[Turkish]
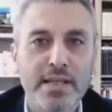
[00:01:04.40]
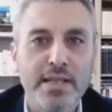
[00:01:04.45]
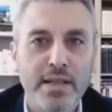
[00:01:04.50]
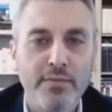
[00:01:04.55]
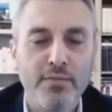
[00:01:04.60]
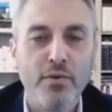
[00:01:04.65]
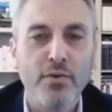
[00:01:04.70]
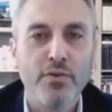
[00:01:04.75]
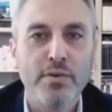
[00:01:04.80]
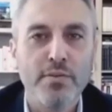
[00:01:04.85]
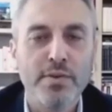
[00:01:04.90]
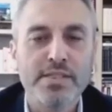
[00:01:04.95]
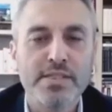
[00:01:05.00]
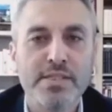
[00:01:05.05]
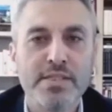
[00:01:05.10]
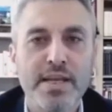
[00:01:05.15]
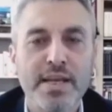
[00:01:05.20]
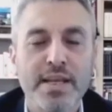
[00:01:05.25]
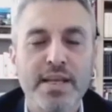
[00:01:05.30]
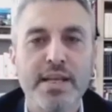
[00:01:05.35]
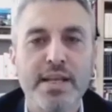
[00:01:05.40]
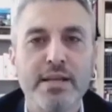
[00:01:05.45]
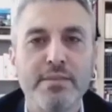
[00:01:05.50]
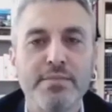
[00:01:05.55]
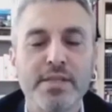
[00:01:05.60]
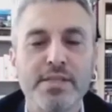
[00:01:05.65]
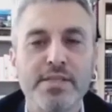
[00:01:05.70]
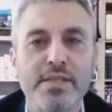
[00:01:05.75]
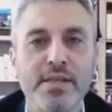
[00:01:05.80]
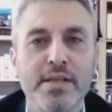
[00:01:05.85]
kitle fonlamasının
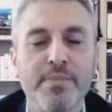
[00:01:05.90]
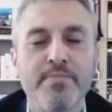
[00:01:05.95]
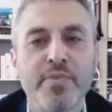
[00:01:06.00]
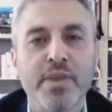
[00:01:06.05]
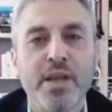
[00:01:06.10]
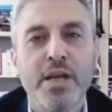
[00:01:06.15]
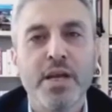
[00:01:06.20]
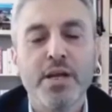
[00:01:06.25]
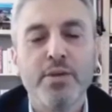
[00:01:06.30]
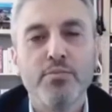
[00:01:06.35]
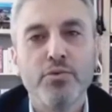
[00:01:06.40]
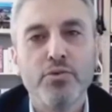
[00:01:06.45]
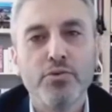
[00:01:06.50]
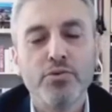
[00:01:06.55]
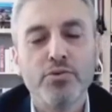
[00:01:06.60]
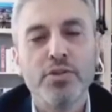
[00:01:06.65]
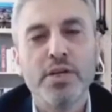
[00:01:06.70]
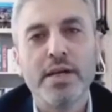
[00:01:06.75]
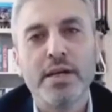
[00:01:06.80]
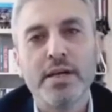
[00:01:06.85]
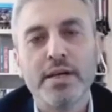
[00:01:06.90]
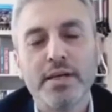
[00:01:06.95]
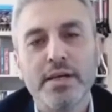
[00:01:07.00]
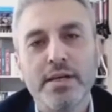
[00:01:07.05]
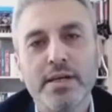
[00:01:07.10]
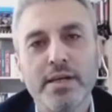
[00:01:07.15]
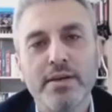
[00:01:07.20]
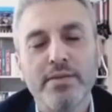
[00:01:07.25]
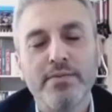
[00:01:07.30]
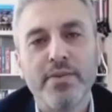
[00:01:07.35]
eklenmesi, bunun da
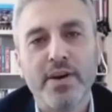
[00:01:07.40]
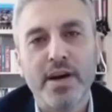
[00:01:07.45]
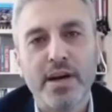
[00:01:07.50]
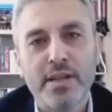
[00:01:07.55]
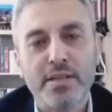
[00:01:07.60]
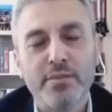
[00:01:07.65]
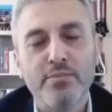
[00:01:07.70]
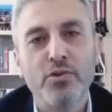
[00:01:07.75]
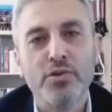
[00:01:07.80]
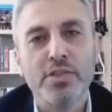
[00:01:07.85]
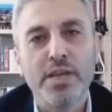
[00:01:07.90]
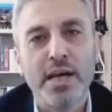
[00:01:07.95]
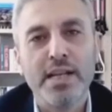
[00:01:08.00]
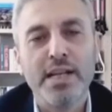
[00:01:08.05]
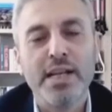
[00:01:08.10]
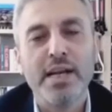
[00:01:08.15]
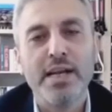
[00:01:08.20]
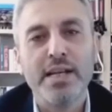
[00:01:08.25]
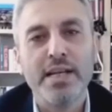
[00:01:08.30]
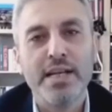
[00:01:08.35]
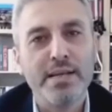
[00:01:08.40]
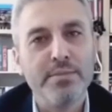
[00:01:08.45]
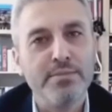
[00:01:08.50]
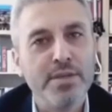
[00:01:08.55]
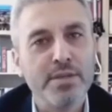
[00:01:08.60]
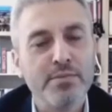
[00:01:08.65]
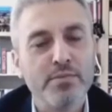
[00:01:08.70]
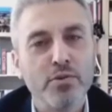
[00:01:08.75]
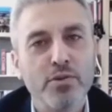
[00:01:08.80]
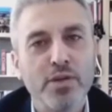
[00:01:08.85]
e, farklı modellerle,
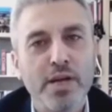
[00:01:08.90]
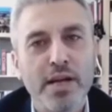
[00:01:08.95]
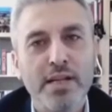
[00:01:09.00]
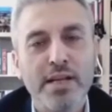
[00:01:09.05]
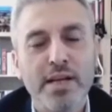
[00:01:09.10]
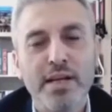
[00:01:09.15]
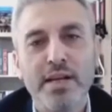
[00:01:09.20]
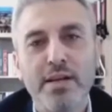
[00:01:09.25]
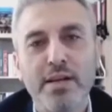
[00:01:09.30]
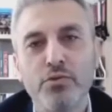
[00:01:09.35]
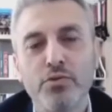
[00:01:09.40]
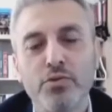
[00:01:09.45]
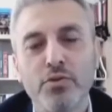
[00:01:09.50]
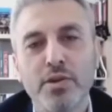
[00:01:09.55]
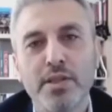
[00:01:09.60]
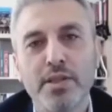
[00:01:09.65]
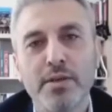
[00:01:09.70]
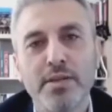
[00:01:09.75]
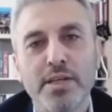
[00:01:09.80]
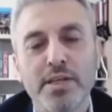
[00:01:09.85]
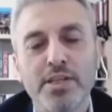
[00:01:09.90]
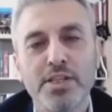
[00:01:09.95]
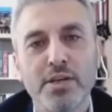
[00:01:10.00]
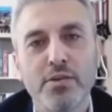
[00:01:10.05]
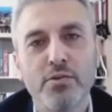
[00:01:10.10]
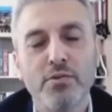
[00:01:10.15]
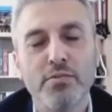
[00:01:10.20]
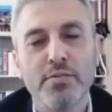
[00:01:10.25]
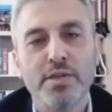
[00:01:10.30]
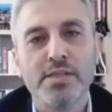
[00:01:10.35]
hibrit modellerle
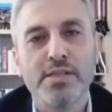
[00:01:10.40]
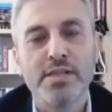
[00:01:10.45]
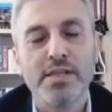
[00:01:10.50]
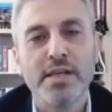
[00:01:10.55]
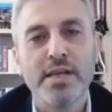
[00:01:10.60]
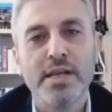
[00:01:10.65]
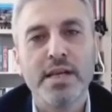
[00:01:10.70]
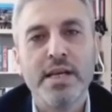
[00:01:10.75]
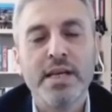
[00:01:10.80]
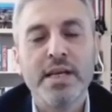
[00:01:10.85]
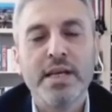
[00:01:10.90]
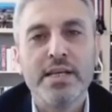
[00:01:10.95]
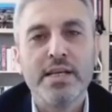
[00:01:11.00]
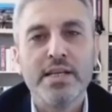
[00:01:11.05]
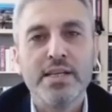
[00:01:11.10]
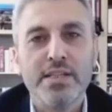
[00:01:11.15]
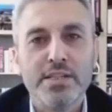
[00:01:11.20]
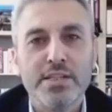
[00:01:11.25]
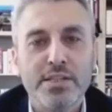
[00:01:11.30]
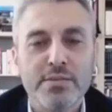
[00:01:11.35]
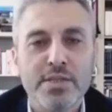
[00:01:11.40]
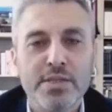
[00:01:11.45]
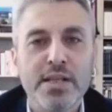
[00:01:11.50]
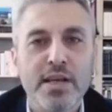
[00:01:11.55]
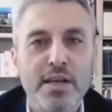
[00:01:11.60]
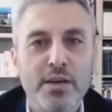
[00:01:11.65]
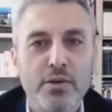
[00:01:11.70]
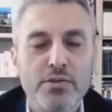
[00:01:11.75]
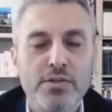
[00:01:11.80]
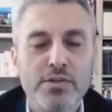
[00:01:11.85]
uygulanabilecek olması
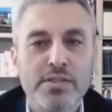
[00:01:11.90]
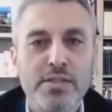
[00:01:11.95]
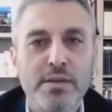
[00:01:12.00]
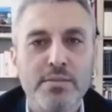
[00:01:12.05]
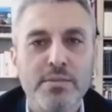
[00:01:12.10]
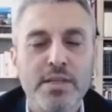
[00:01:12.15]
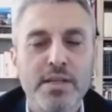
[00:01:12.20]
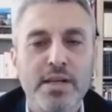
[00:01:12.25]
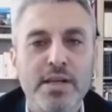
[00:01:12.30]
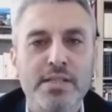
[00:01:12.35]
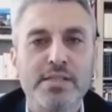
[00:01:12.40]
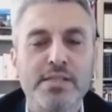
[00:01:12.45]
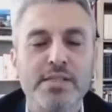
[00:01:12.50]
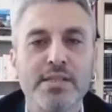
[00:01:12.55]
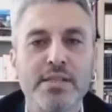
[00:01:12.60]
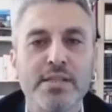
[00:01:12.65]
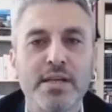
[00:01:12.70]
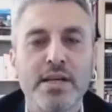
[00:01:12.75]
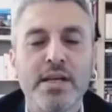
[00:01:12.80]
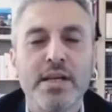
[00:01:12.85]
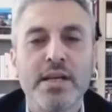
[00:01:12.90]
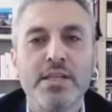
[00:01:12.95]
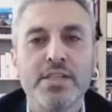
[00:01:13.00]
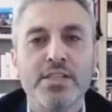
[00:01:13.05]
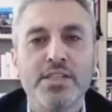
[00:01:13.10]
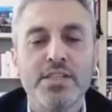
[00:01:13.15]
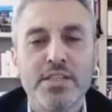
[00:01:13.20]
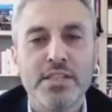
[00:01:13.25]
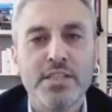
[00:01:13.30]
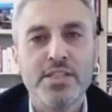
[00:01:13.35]
girişimcilik ekosisteminin aslında
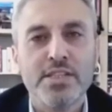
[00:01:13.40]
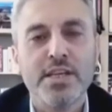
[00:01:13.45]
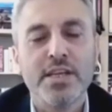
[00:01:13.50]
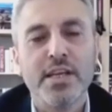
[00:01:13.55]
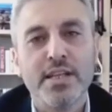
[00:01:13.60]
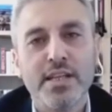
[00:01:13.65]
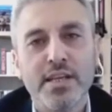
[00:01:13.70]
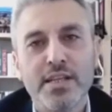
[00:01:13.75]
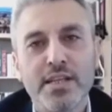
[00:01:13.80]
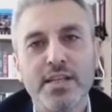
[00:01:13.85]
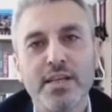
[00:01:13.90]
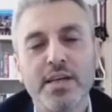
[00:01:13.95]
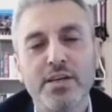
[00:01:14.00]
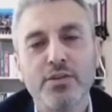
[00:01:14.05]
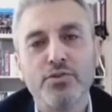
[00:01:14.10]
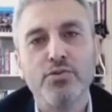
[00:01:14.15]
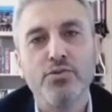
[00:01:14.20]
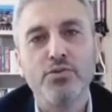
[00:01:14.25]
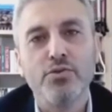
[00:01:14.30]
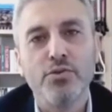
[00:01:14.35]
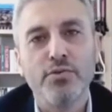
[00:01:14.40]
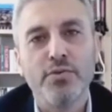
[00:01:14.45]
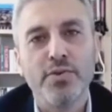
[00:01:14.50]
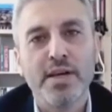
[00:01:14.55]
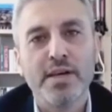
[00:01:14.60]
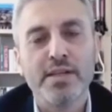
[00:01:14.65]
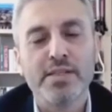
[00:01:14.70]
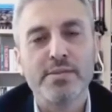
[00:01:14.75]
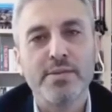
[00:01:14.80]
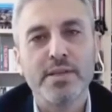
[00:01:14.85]
ciddi şekilde ihtiyaç duyduğu
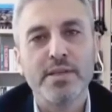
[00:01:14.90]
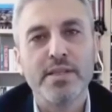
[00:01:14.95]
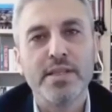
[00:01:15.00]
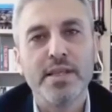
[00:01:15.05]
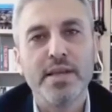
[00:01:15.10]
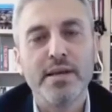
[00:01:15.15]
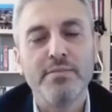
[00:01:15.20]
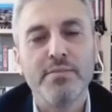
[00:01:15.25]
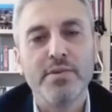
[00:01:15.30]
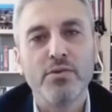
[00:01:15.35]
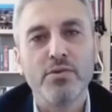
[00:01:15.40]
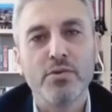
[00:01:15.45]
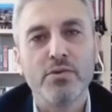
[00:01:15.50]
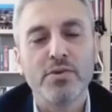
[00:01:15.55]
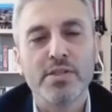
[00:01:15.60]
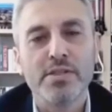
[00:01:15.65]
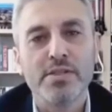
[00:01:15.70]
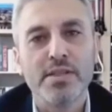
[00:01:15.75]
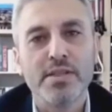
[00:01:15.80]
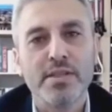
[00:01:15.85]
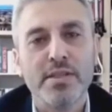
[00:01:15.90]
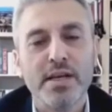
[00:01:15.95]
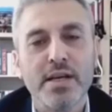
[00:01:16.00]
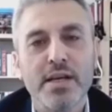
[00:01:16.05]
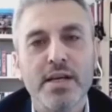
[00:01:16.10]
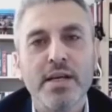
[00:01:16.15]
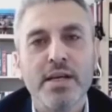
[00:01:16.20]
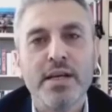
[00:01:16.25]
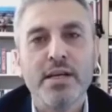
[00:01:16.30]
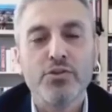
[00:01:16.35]
finansmanın temin noktasında
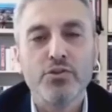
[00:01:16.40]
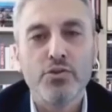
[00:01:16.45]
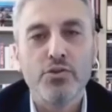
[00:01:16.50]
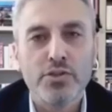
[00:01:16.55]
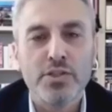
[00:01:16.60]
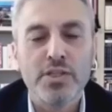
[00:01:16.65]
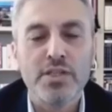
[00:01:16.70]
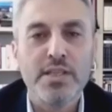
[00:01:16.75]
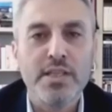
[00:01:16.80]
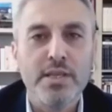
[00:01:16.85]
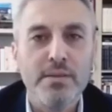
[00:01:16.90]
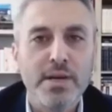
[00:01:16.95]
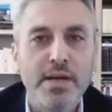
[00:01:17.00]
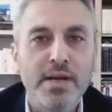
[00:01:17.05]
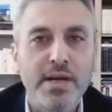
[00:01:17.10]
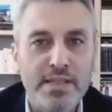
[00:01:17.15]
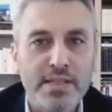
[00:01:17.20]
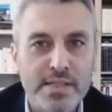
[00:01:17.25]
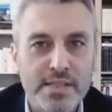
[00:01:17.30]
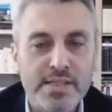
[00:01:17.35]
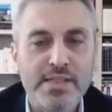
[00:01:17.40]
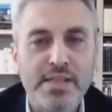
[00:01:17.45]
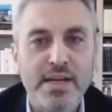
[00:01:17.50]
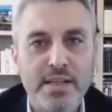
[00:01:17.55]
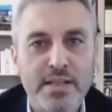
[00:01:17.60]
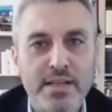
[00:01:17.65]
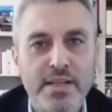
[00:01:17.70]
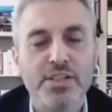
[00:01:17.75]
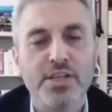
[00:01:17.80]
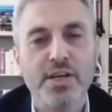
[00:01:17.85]
da çok ciddi bir katkı
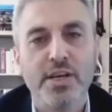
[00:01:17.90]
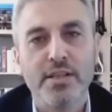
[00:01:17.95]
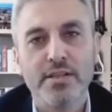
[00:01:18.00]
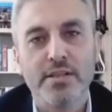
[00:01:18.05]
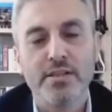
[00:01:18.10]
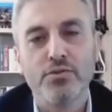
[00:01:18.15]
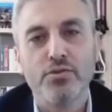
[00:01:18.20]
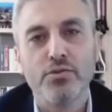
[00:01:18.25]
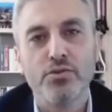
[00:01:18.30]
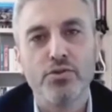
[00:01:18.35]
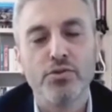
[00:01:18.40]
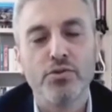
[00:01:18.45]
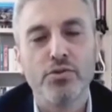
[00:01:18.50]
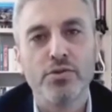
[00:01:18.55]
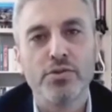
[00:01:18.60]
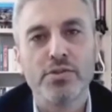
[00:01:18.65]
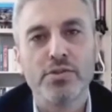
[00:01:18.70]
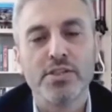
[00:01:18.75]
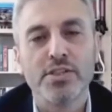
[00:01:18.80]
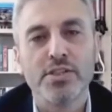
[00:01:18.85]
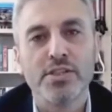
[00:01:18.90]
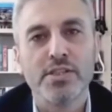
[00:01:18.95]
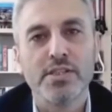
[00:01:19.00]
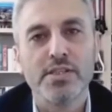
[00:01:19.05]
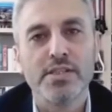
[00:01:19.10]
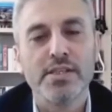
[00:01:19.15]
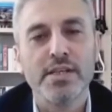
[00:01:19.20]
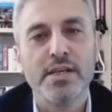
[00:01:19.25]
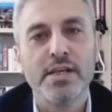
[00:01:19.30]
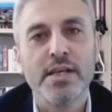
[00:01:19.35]
sağlayacağını düşünüyoruz
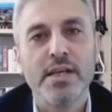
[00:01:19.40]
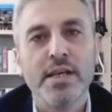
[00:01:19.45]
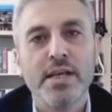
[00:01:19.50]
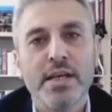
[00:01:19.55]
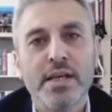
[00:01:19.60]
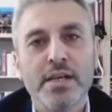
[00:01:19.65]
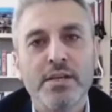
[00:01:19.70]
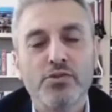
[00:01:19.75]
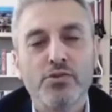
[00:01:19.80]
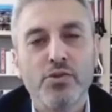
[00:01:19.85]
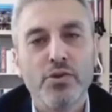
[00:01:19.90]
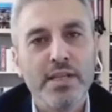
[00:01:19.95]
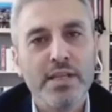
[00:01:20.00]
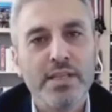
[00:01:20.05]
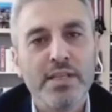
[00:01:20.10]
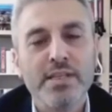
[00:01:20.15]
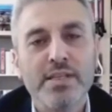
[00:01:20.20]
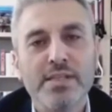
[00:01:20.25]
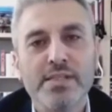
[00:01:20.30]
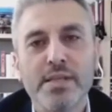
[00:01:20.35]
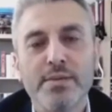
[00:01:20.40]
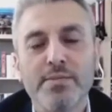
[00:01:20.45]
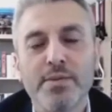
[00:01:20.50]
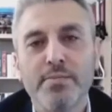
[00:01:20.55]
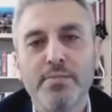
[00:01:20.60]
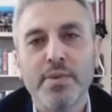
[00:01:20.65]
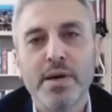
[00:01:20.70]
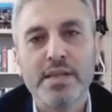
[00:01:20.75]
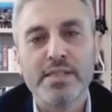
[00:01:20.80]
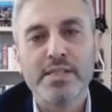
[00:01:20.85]
açıkçası. Söylediğiniz
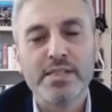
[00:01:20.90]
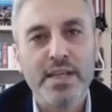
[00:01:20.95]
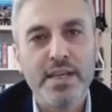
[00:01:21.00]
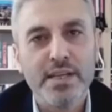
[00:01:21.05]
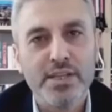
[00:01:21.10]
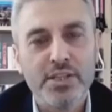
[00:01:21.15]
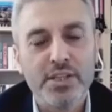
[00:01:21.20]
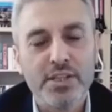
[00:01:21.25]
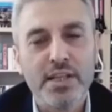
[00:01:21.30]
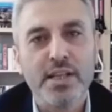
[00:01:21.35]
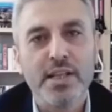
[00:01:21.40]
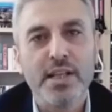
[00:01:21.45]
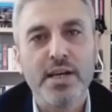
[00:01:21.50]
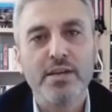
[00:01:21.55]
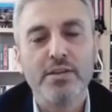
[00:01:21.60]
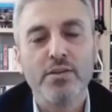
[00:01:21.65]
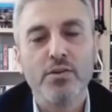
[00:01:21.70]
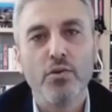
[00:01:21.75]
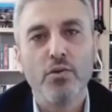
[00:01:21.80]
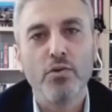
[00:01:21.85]
gibi bazı değişiklikler de